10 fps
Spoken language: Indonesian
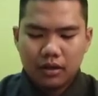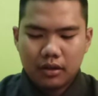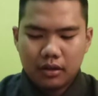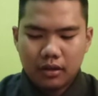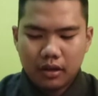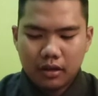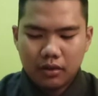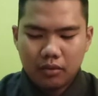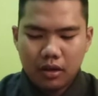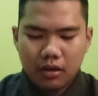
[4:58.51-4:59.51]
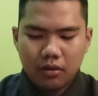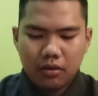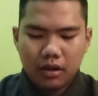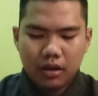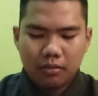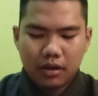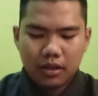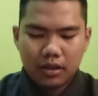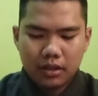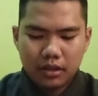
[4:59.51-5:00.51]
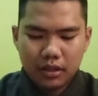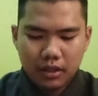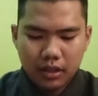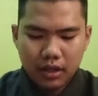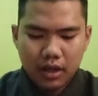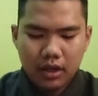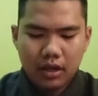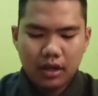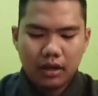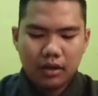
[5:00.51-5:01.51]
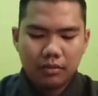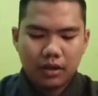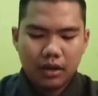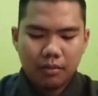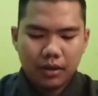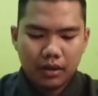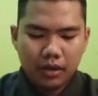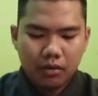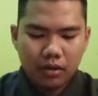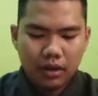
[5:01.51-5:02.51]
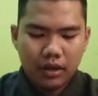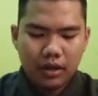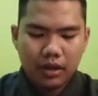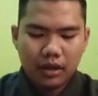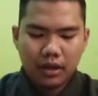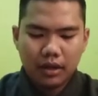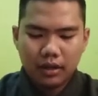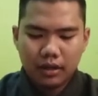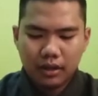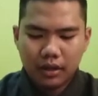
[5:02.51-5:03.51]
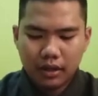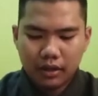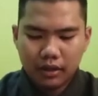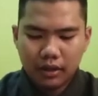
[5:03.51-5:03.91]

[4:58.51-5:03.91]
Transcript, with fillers: E, yang kedua, orang yang bersedekah akan mendapat naungan di hari akhir. Yang